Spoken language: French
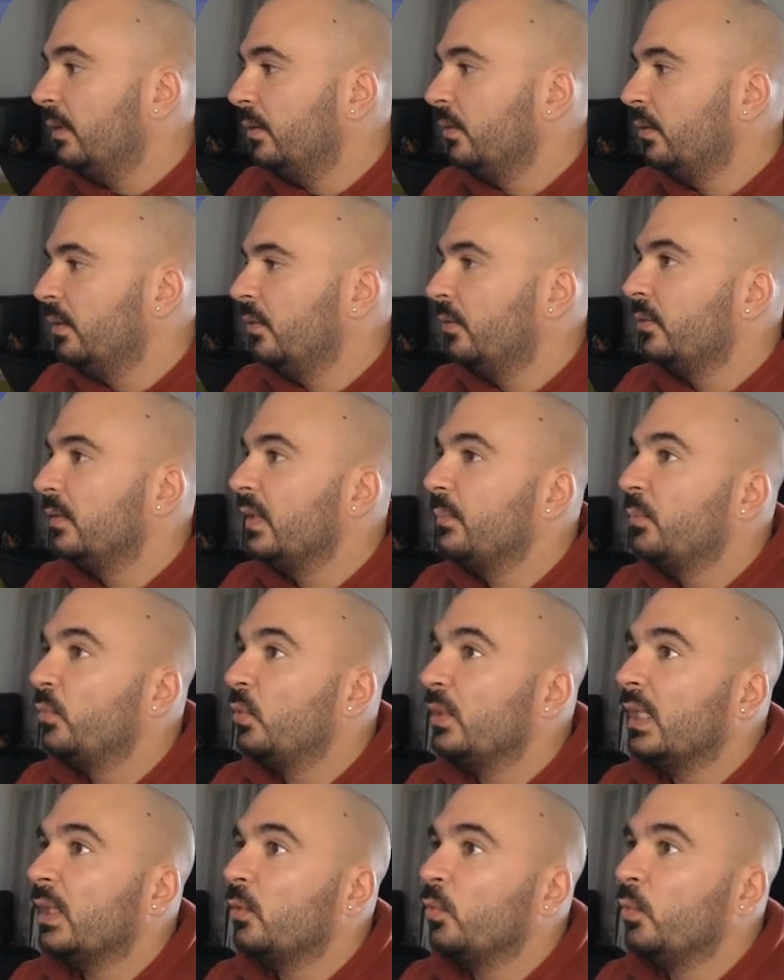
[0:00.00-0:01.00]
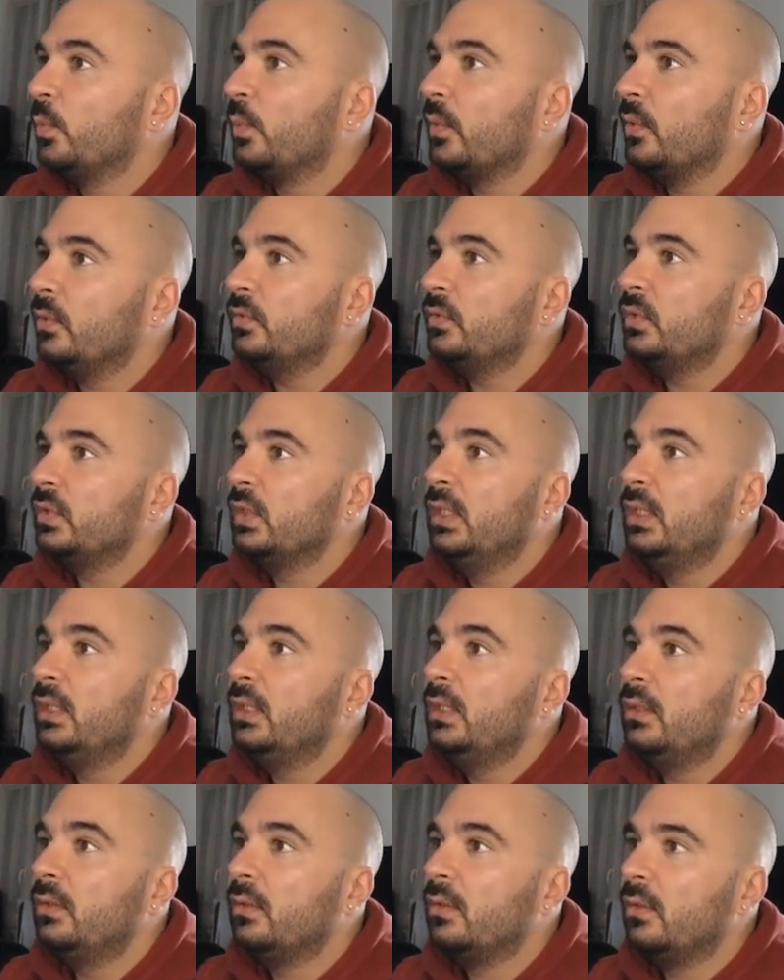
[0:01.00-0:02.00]
Euh, des points de récompense
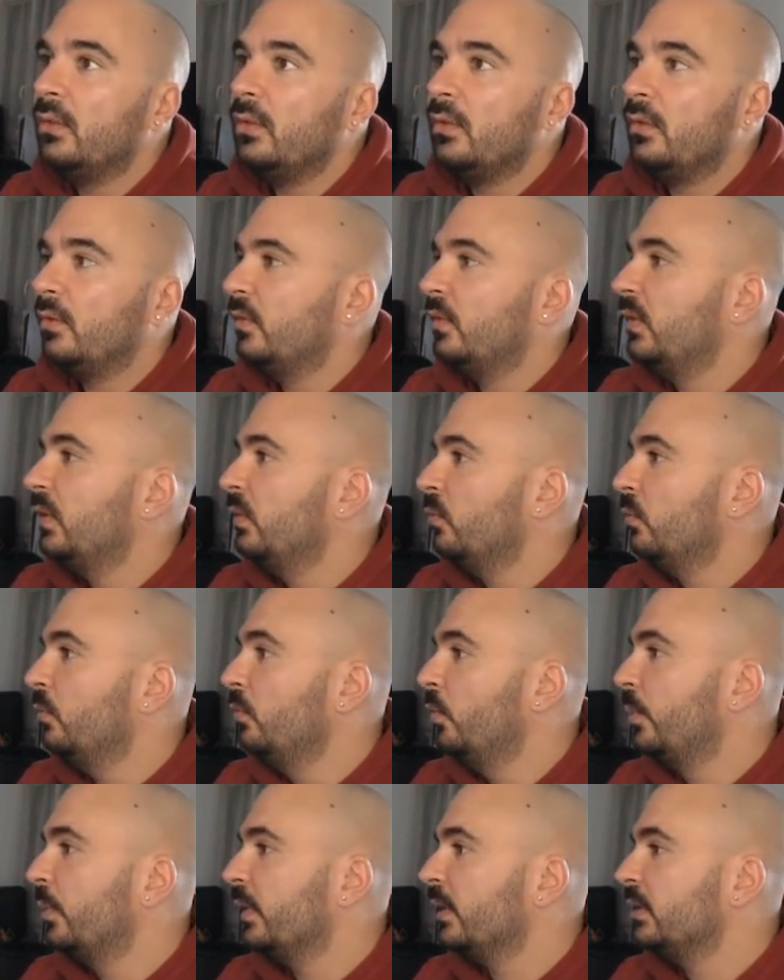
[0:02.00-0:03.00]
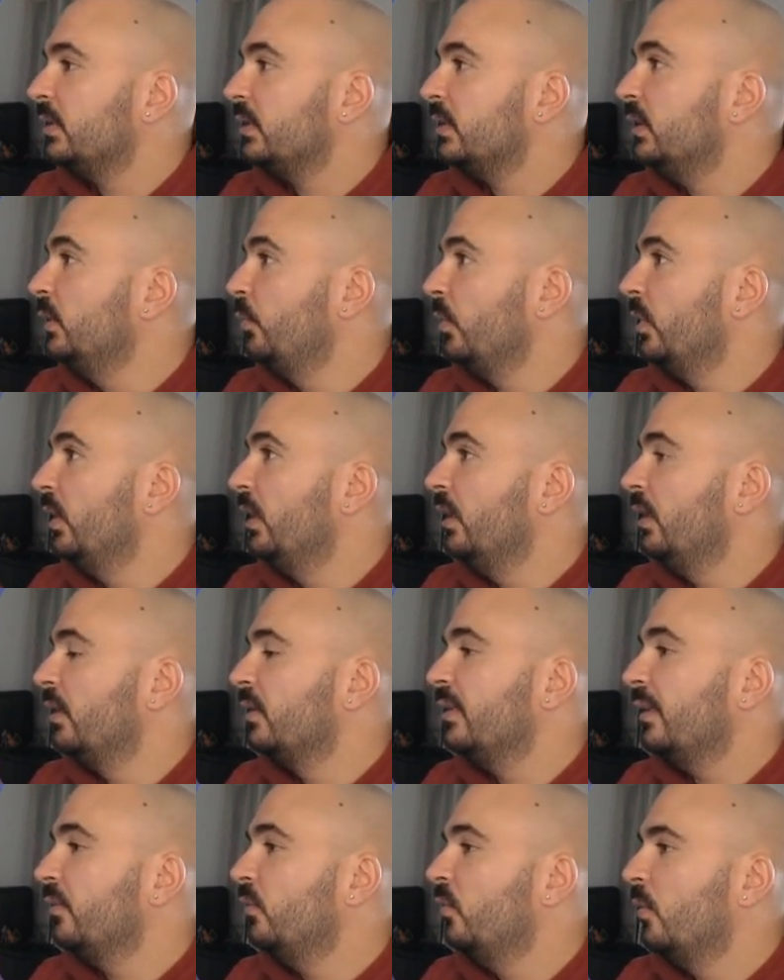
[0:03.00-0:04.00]
et euh, sinon le principe est
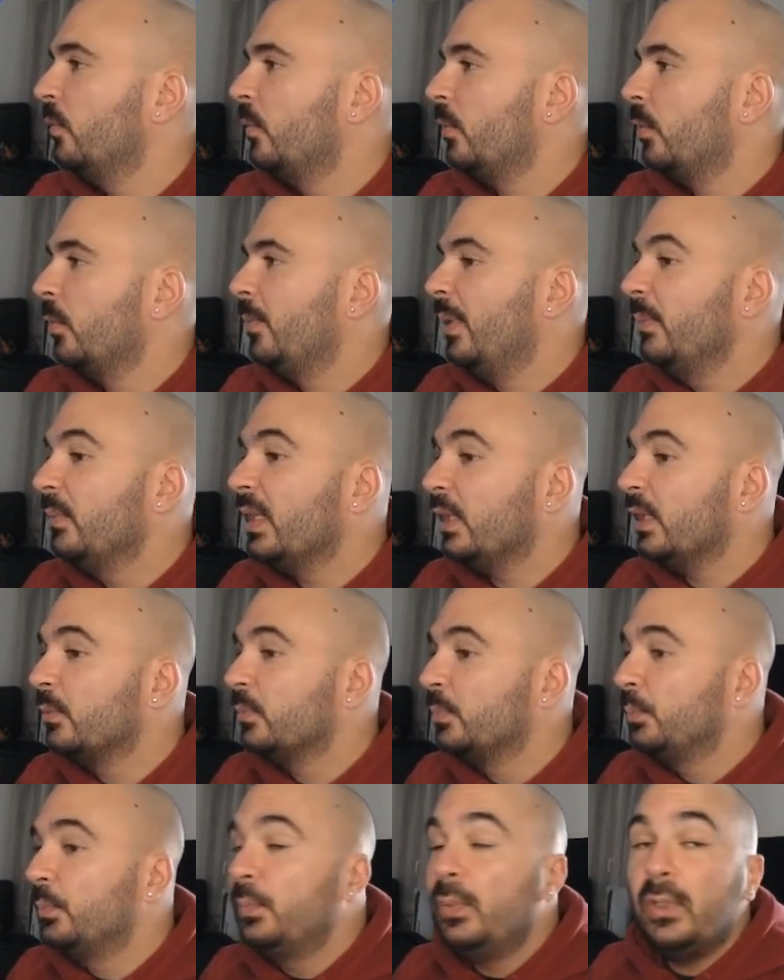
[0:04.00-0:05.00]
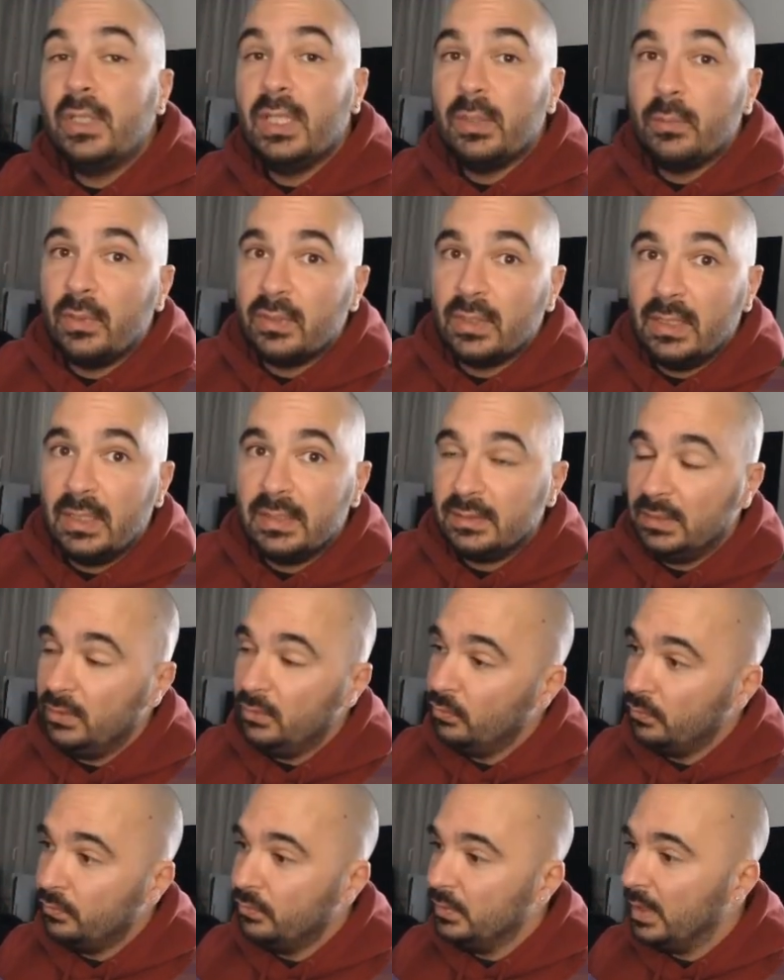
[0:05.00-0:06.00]
exactement le même qu'un Pokémon classique,
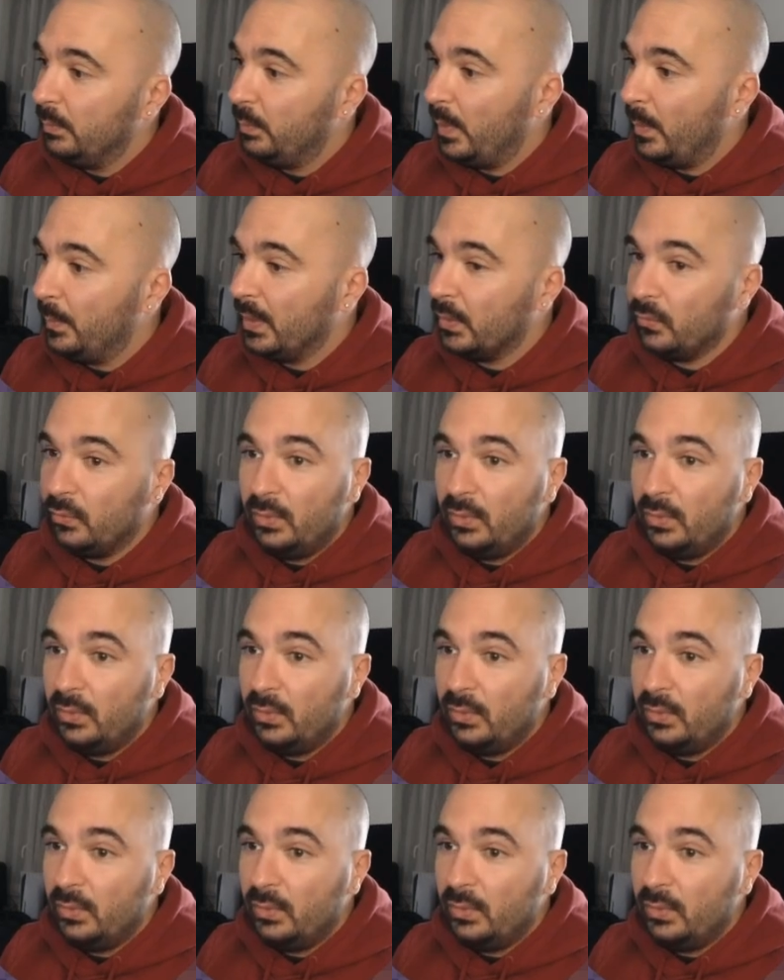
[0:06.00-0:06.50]
donc vous n'êtes pas perdu.